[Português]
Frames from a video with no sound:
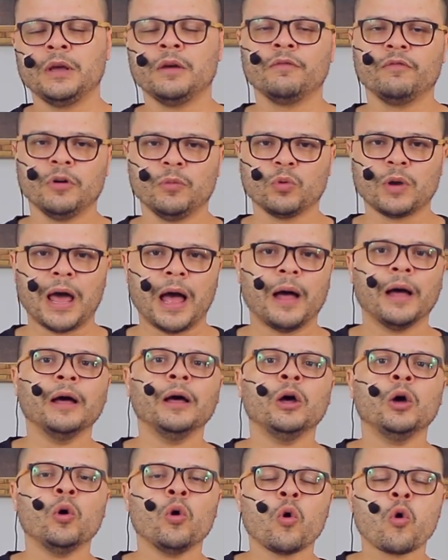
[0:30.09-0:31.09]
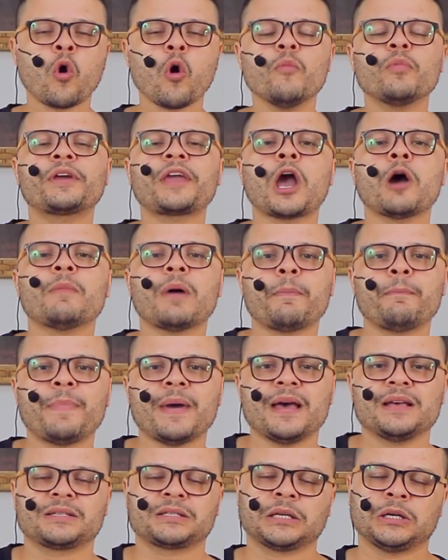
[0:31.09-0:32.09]
Vamos lá. Como que é uma
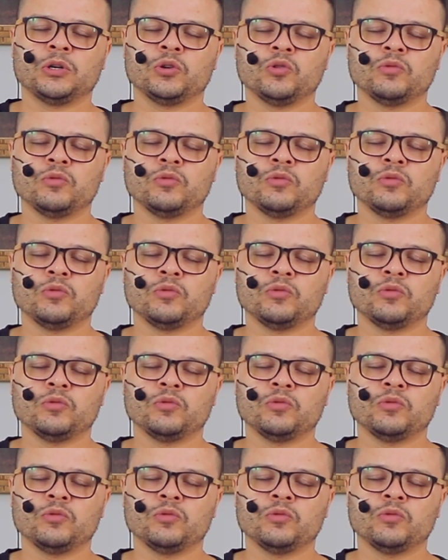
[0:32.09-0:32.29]
peça?